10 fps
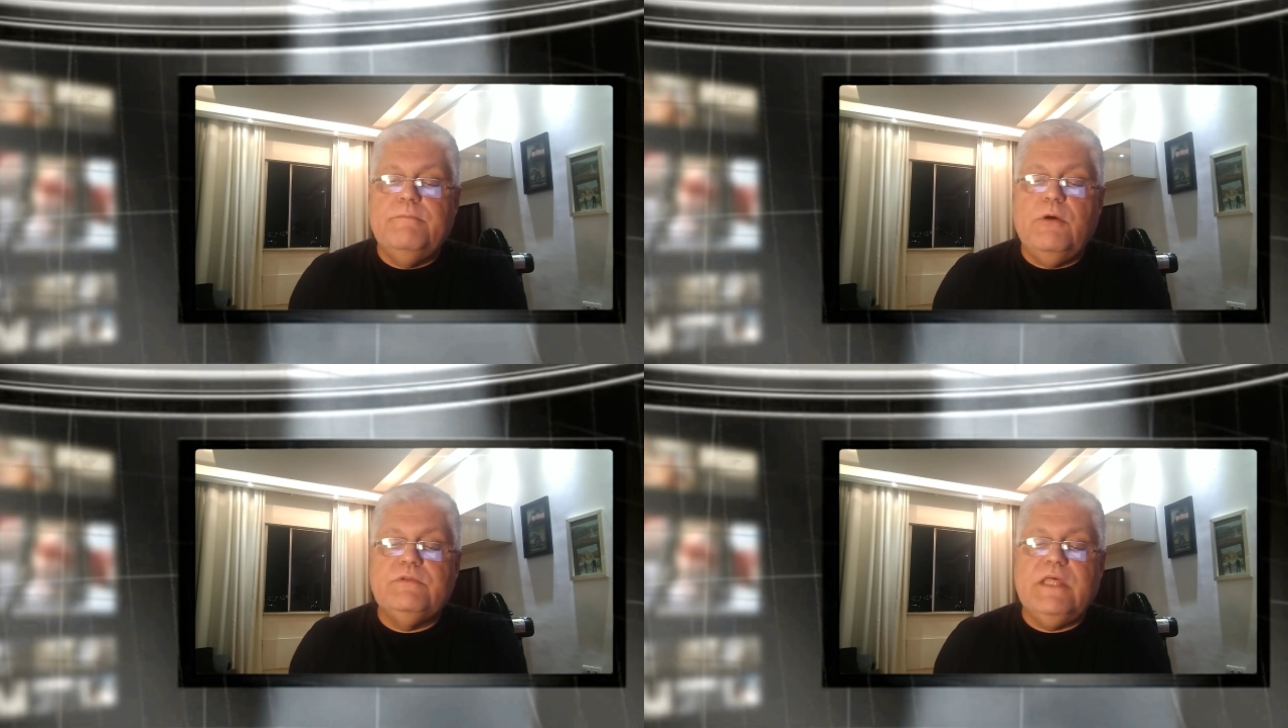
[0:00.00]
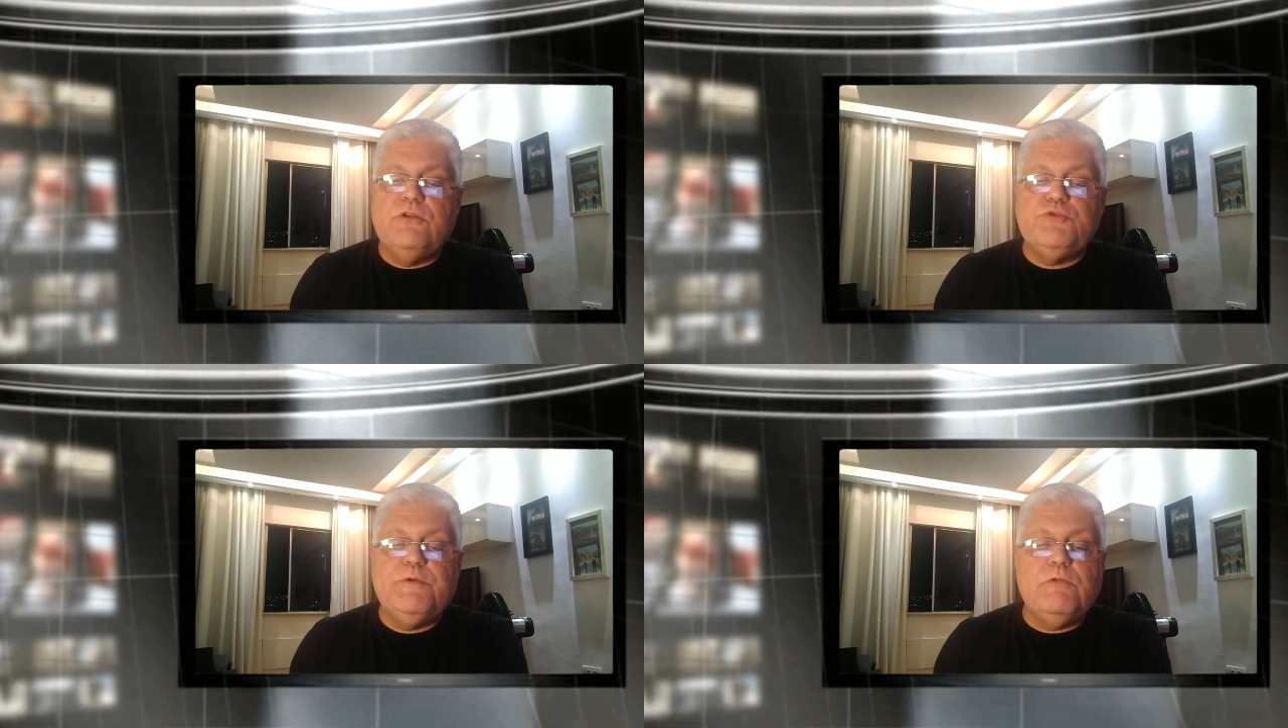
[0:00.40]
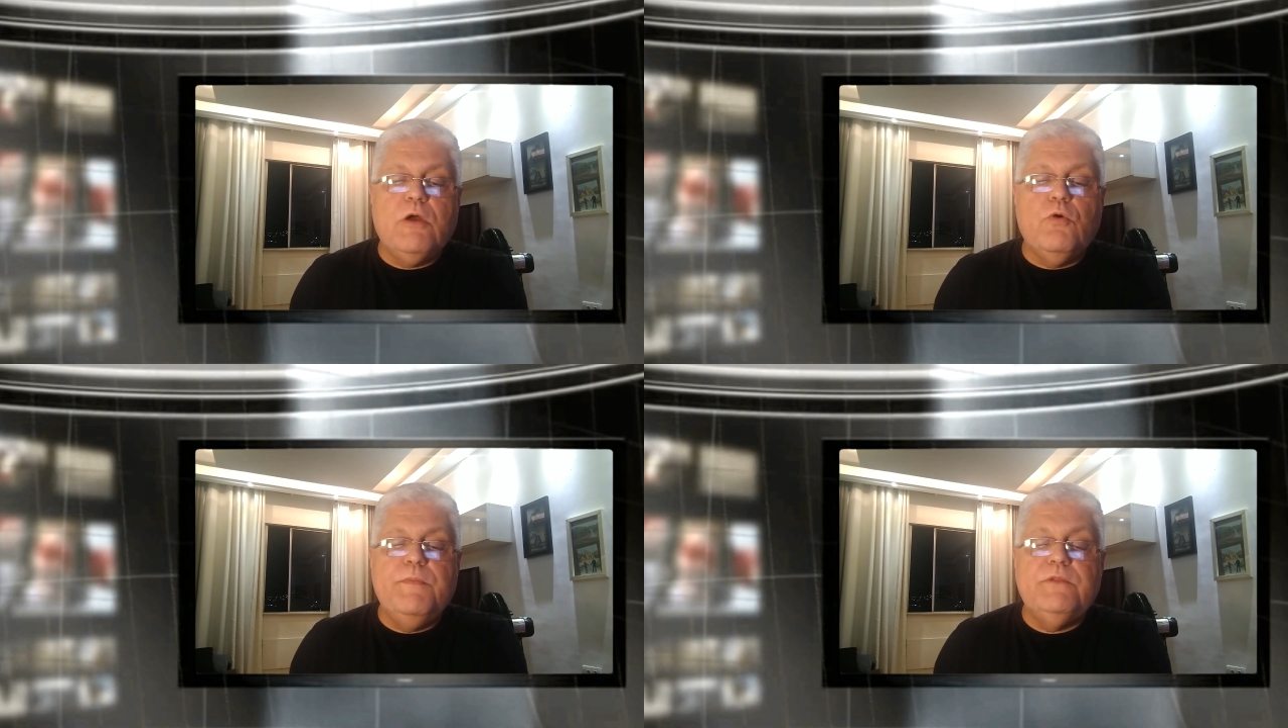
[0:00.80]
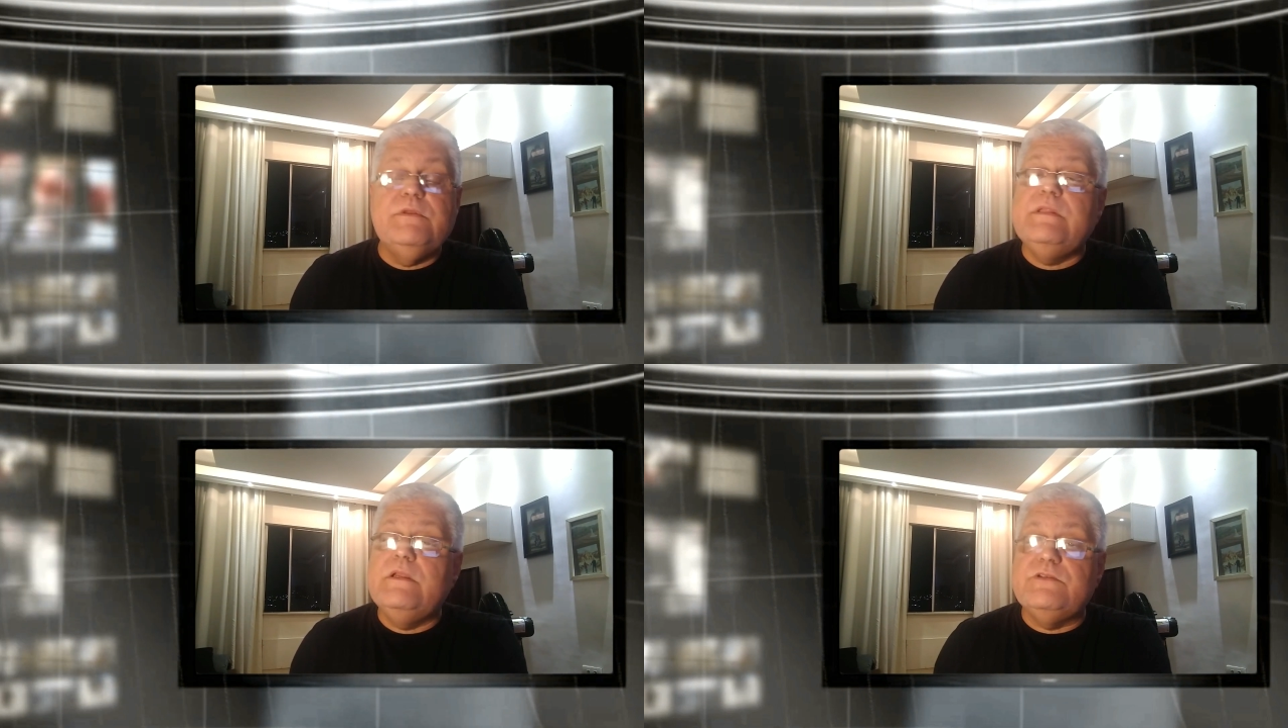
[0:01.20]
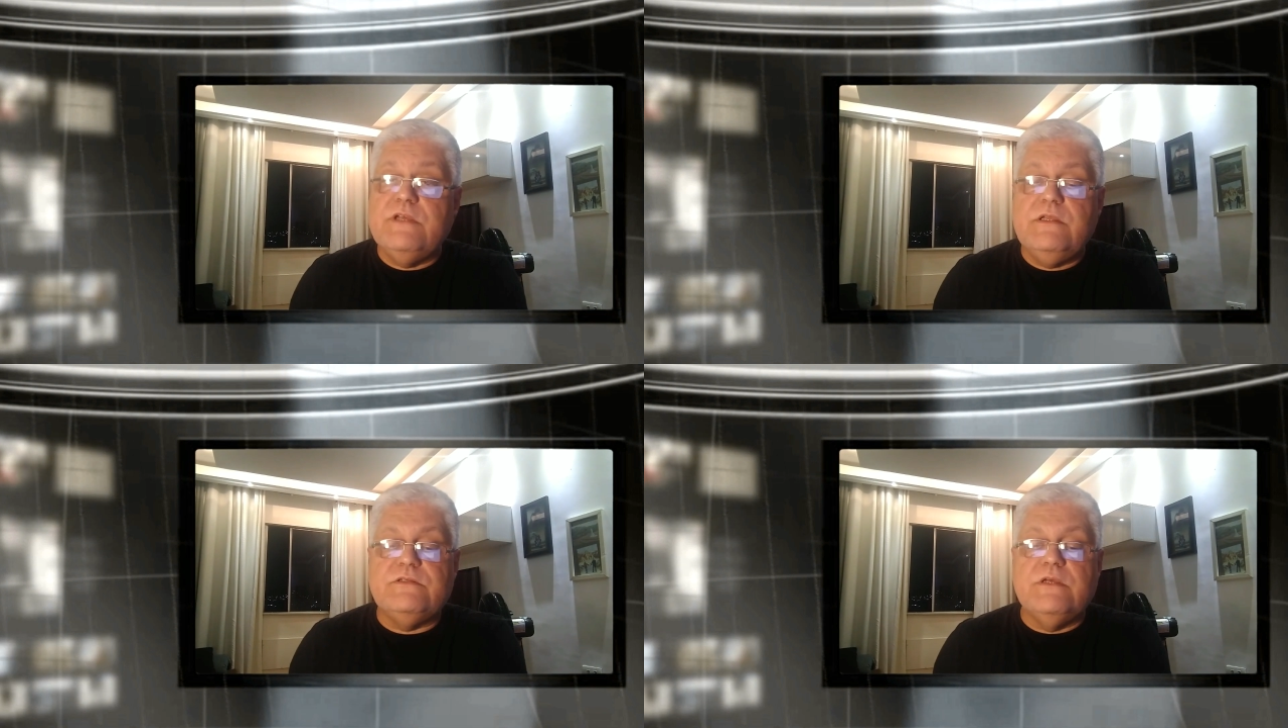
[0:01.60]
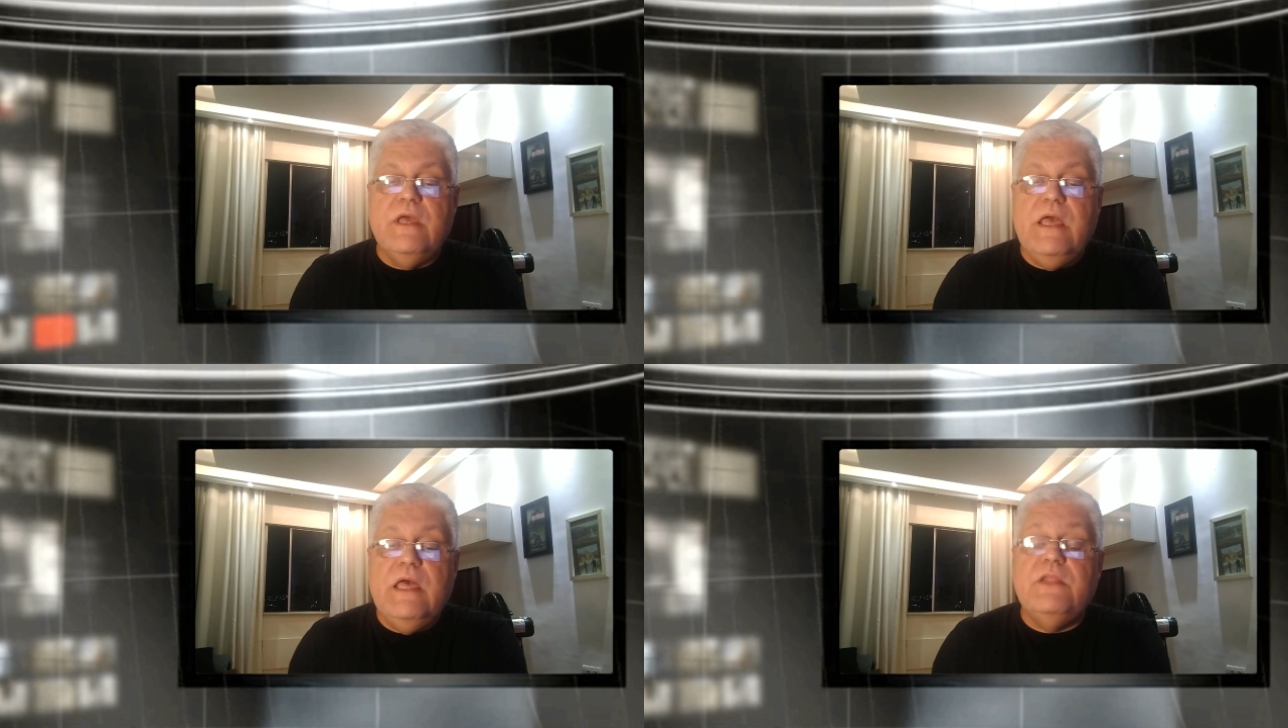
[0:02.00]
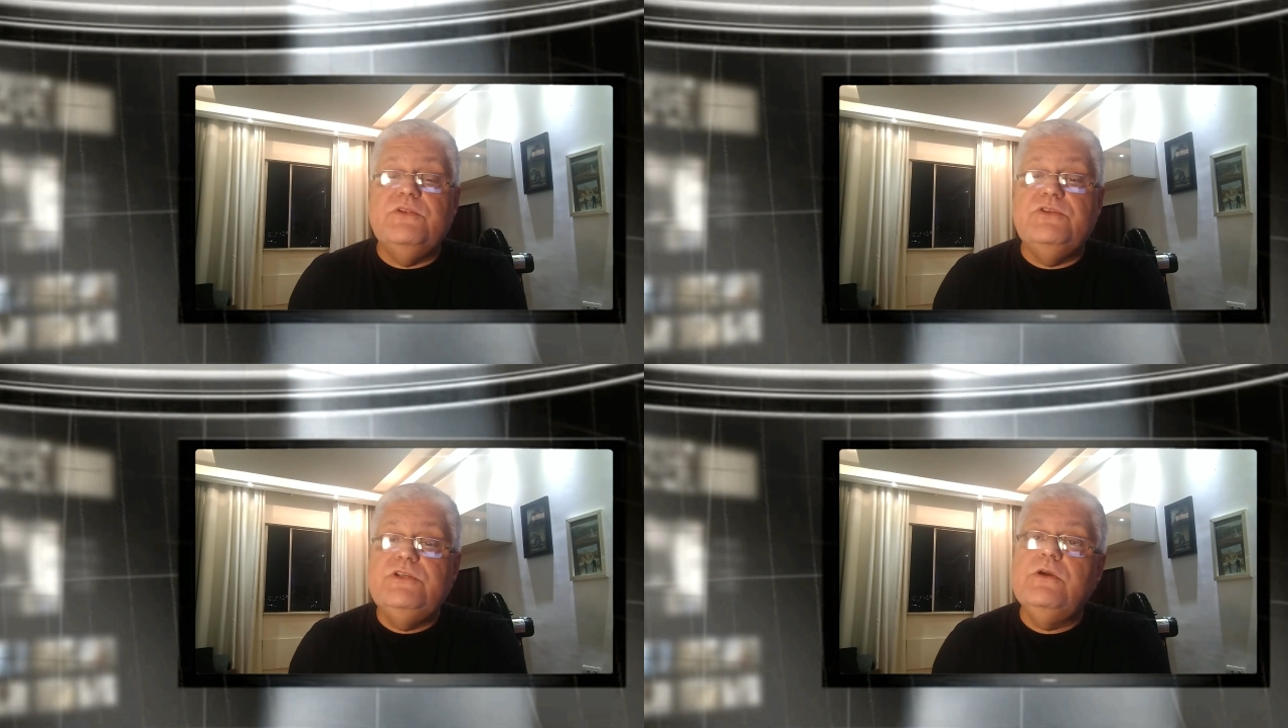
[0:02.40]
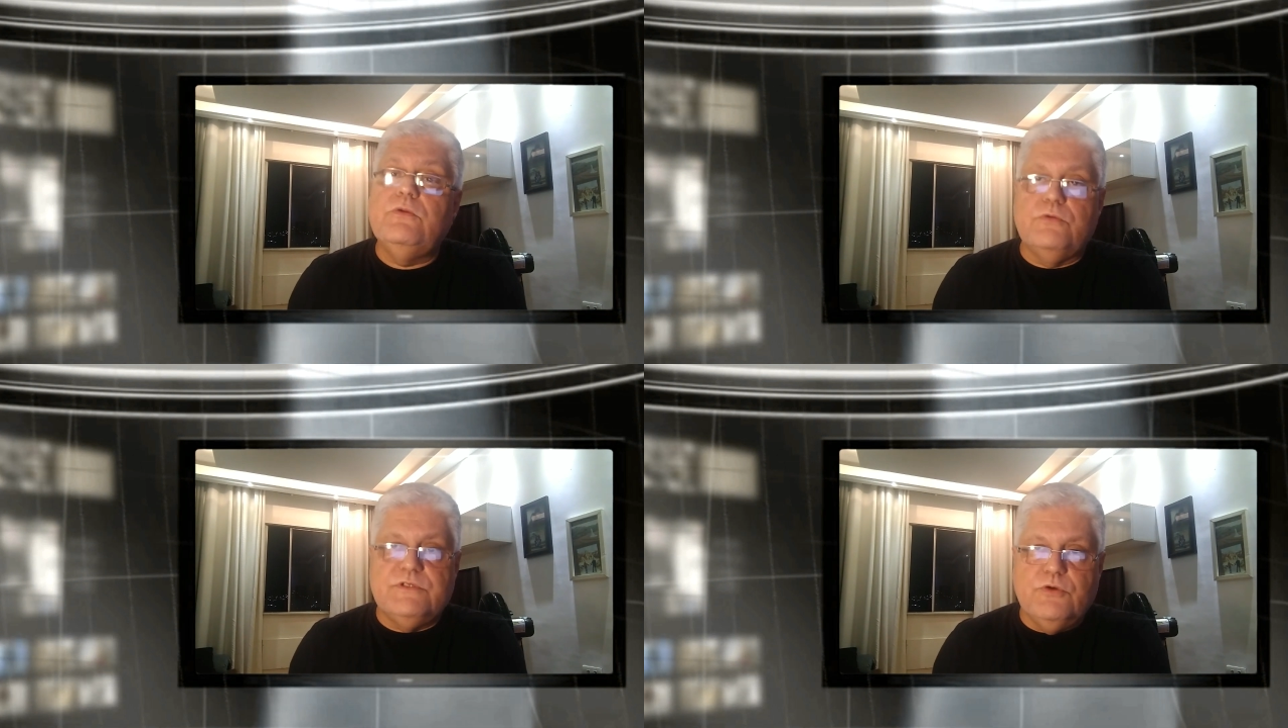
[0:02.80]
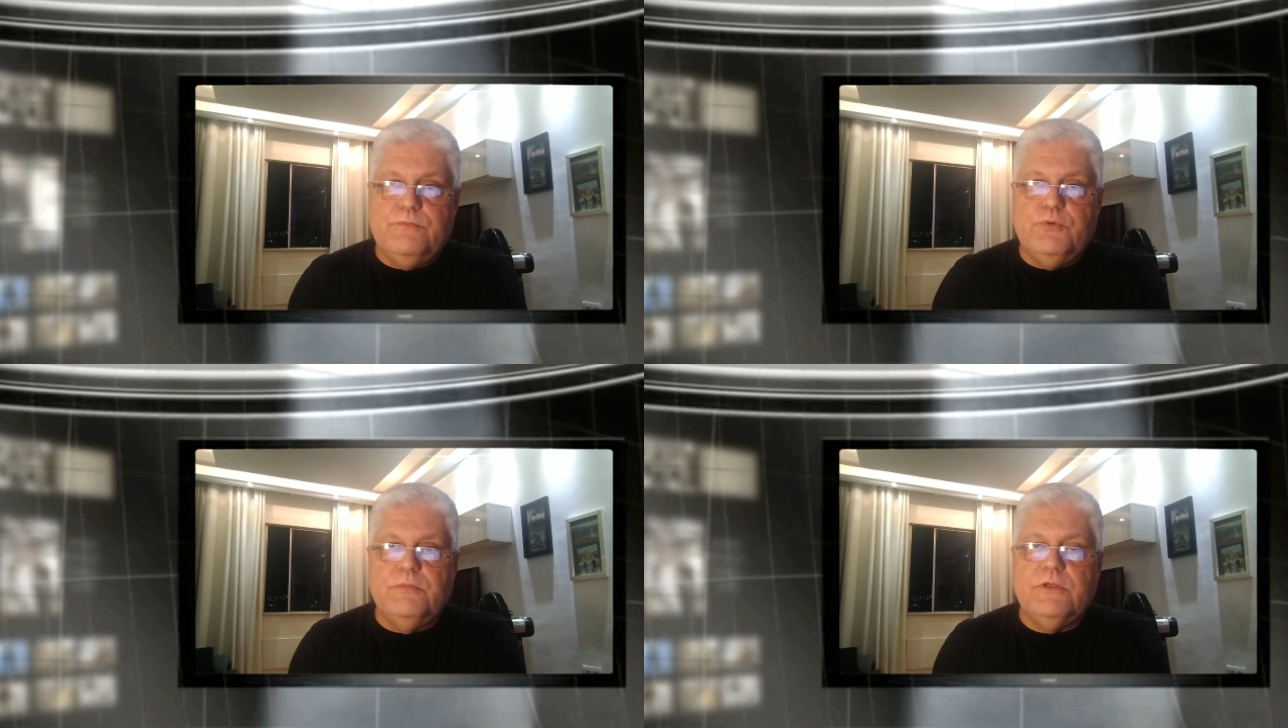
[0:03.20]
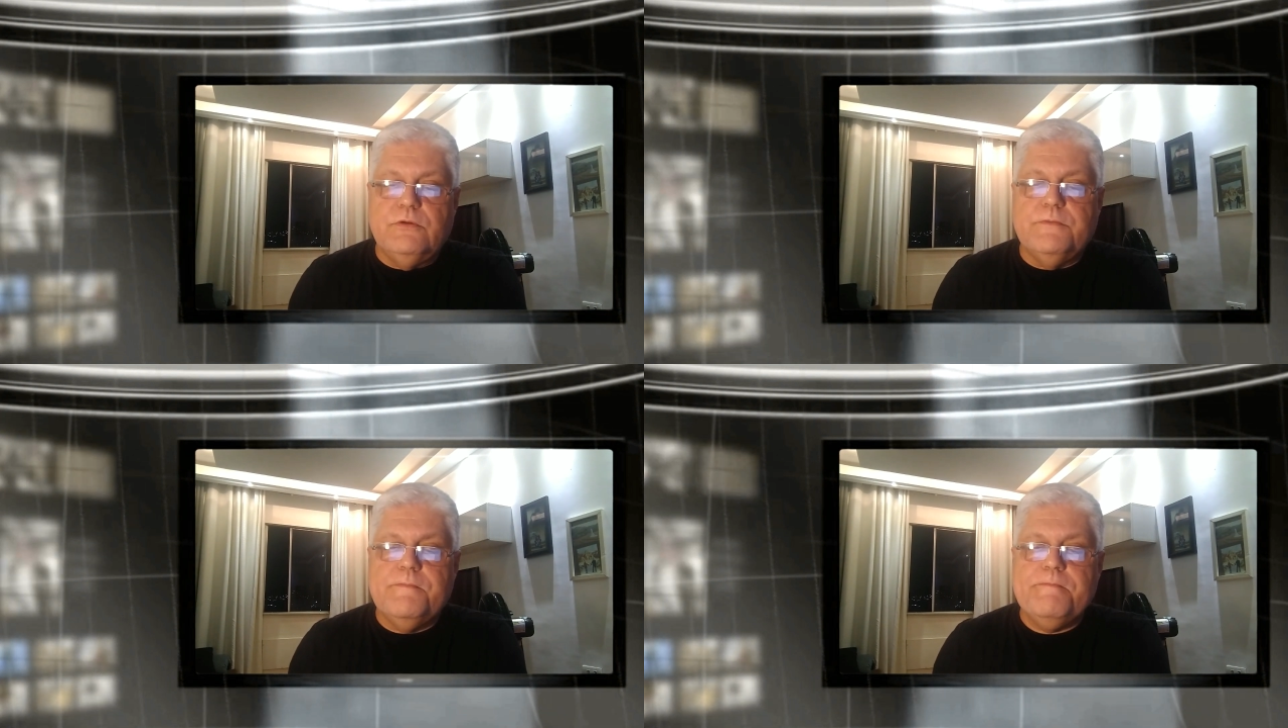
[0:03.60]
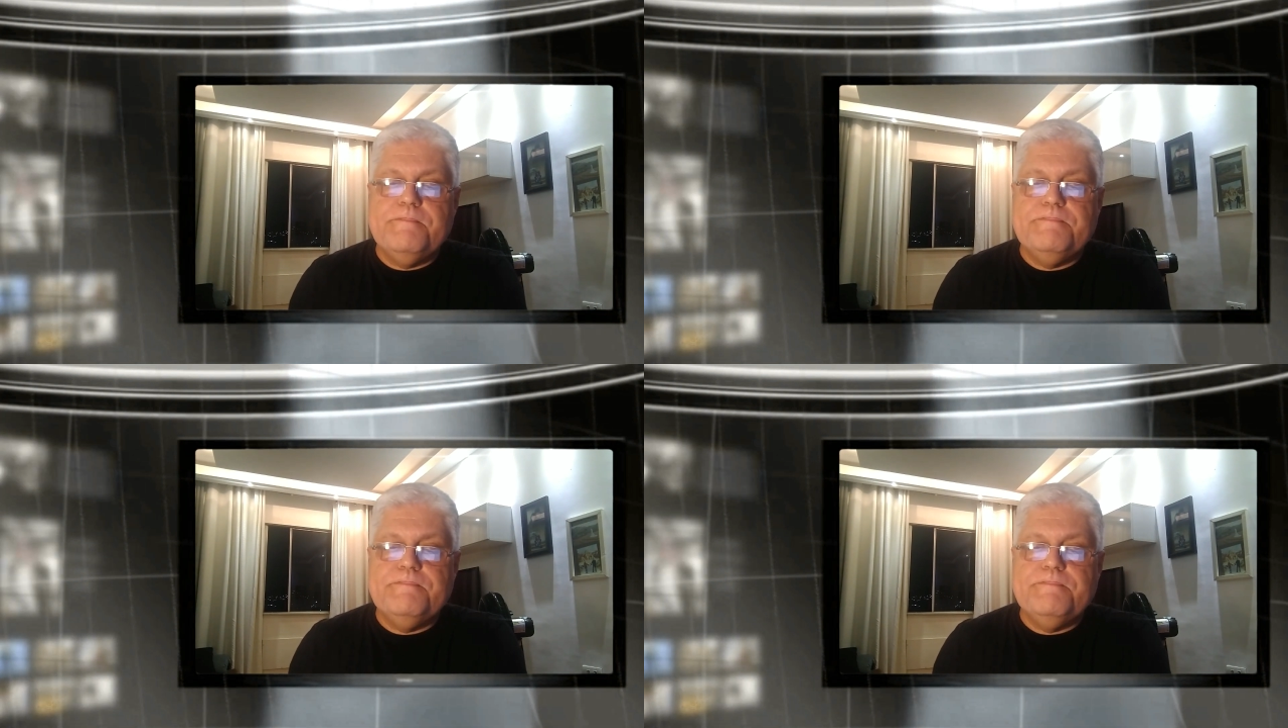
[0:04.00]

pautados pelo argumento inteligente, digno do seu público.